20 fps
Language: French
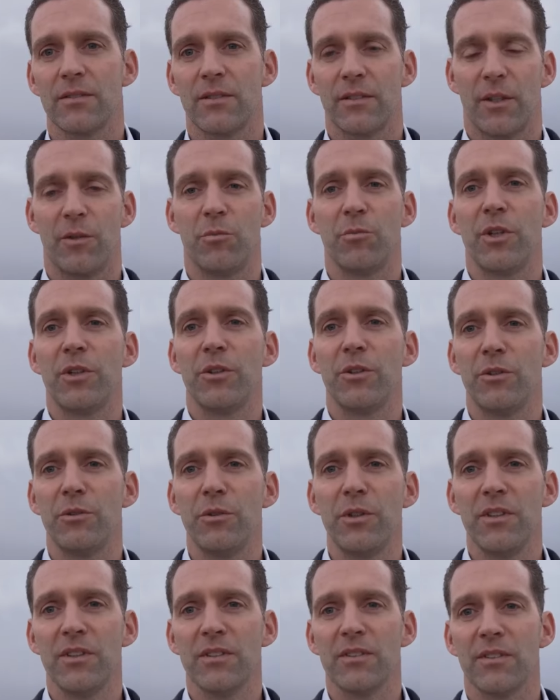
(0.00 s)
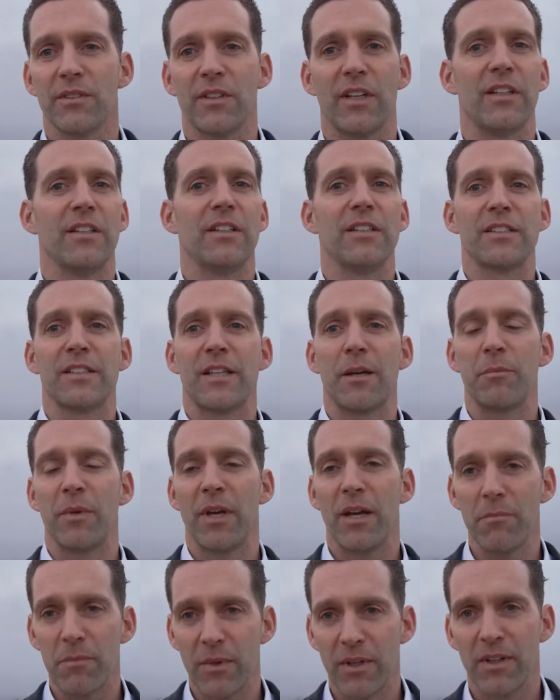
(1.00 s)
on a une boîte de nuit, on a une
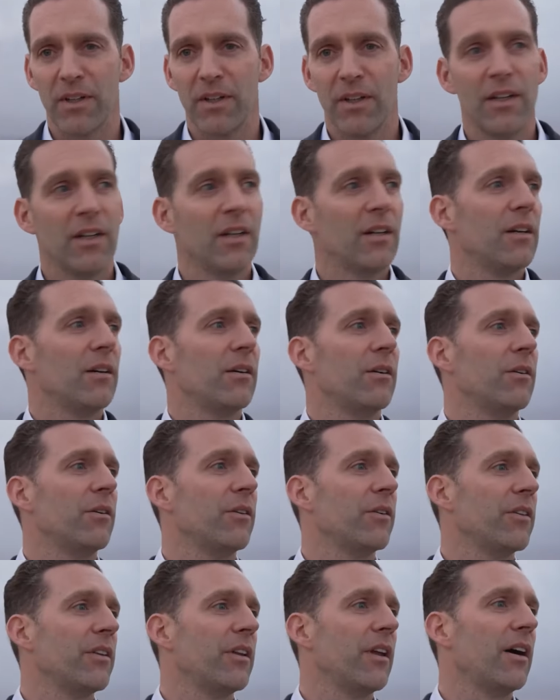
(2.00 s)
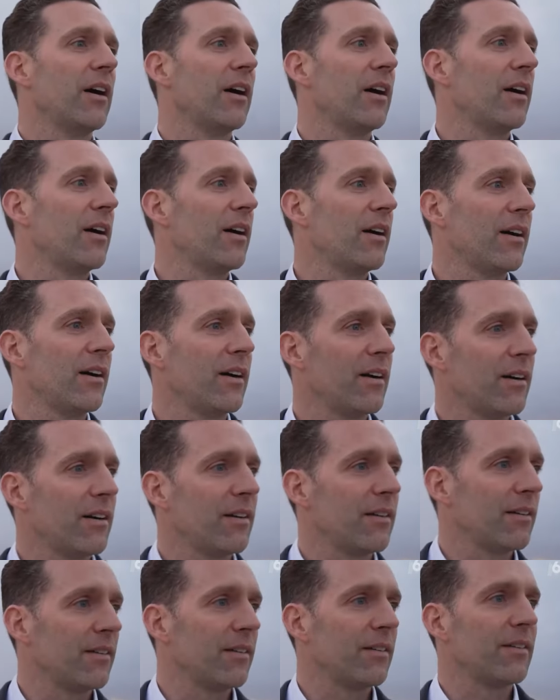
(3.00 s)
escape game, on a
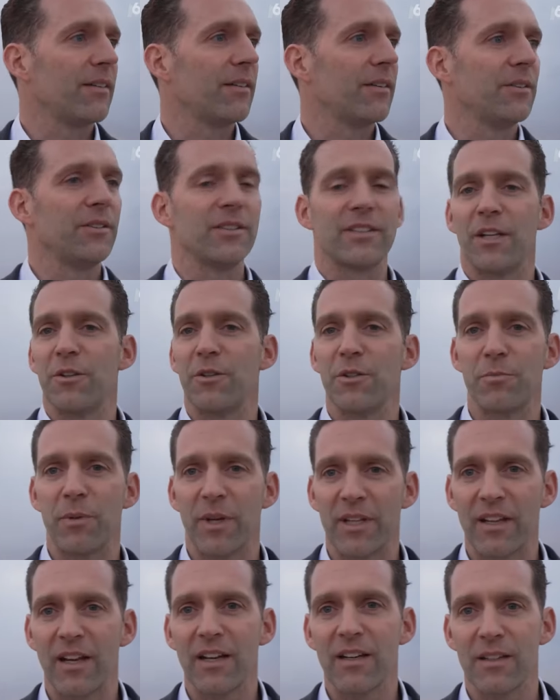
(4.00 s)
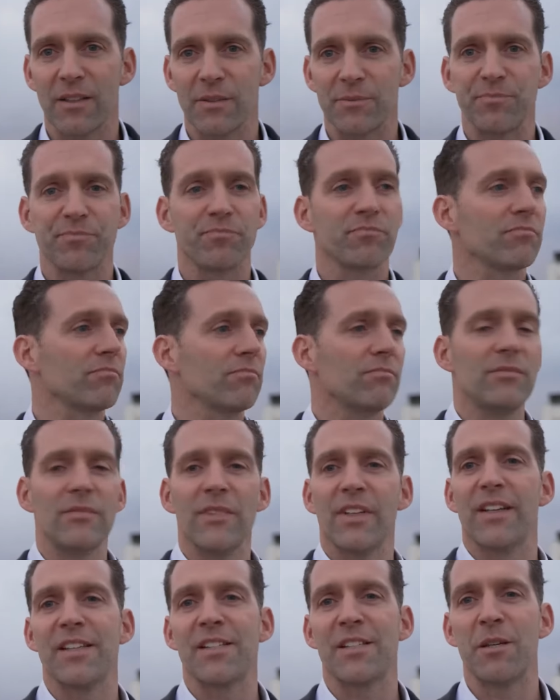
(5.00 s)
euh, une salle de spectacle.
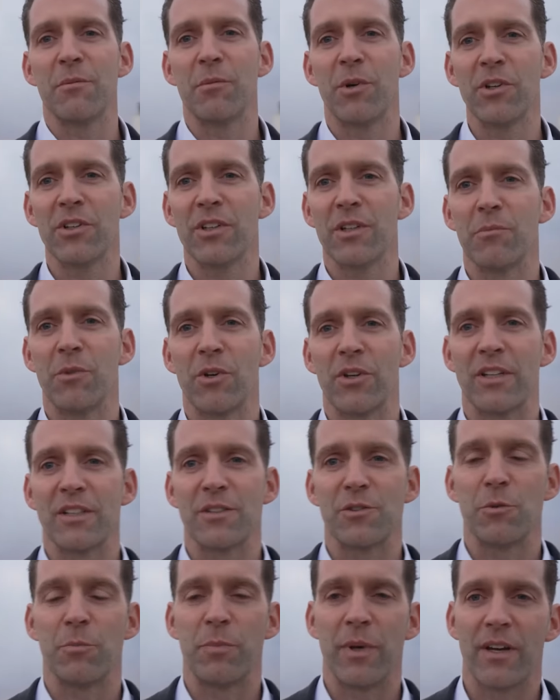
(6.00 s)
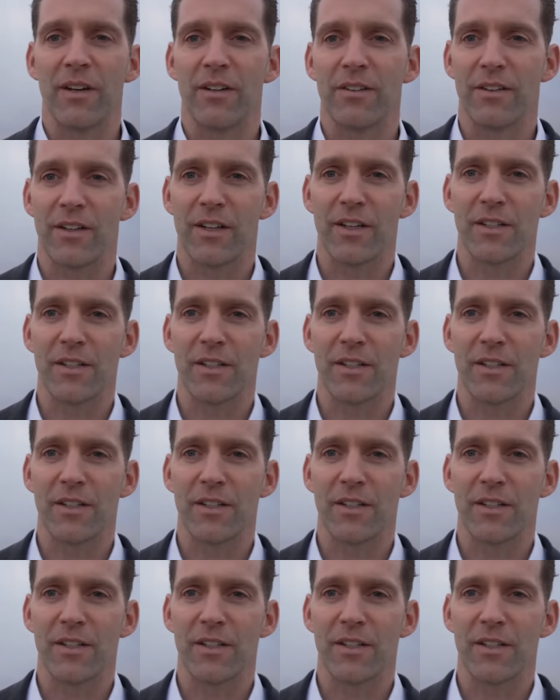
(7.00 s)
Qu'est-ce qui manque Il manque un super euh,